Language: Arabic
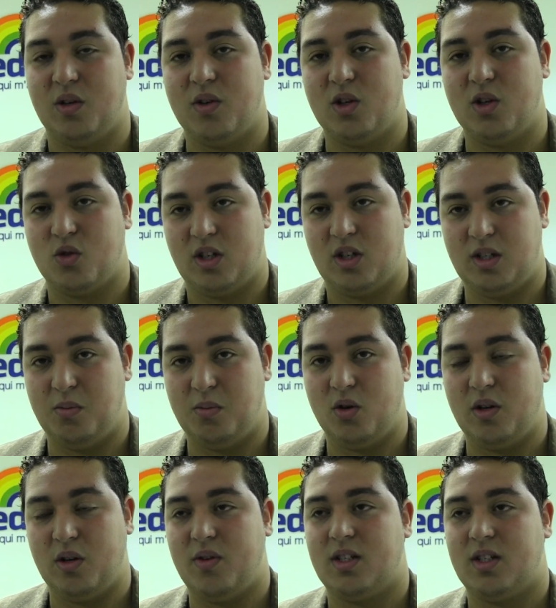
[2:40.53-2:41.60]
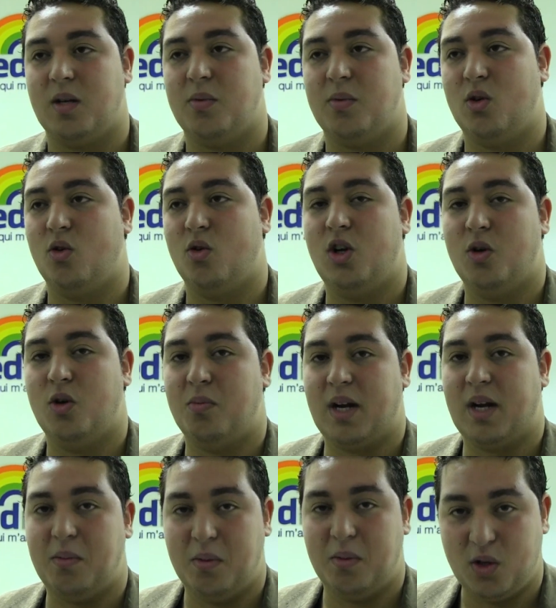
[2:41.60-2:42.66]
كيفاش وكيتبعوا كيفاش كنبغي نقول لهم
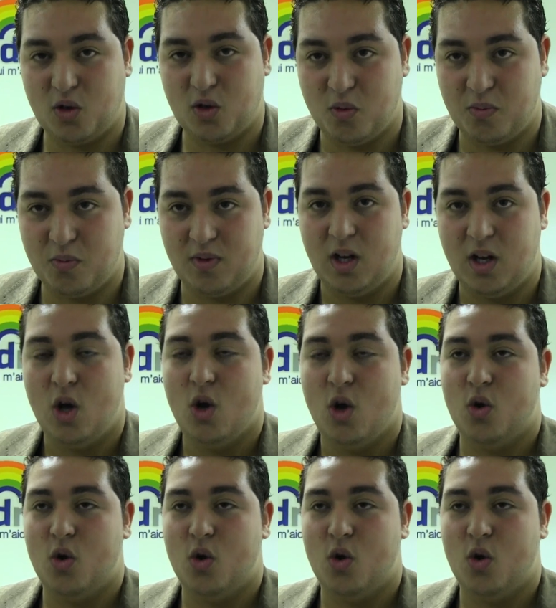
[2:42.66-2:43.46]
مرحبا بكم